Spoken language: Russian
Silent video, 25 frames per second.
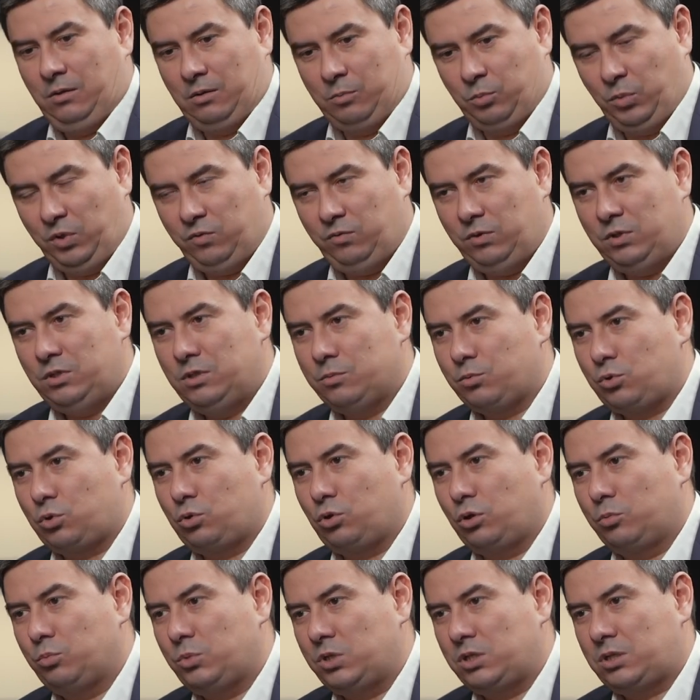мы видим,
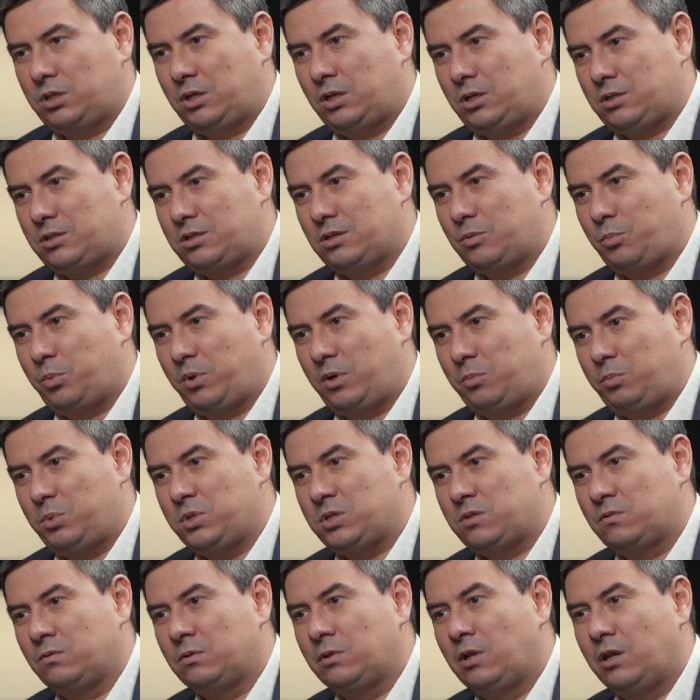что администрация
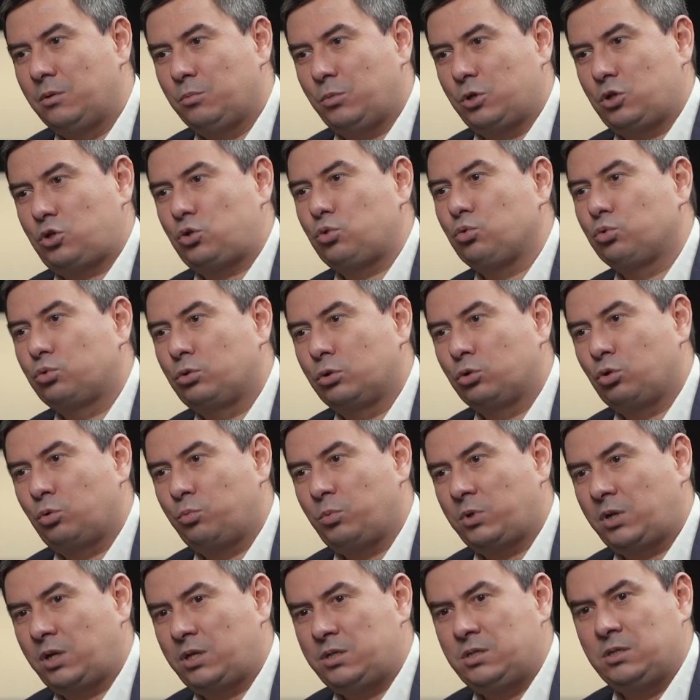прописывает для маршрута
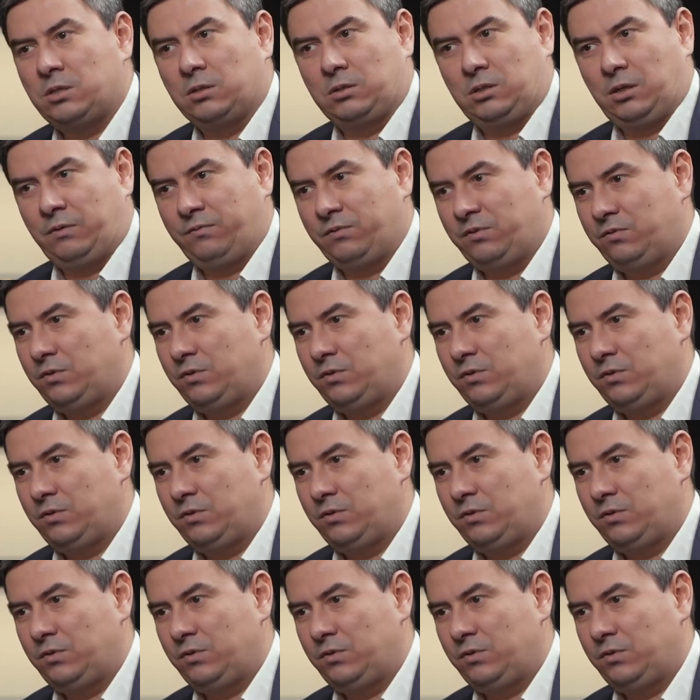номер один там,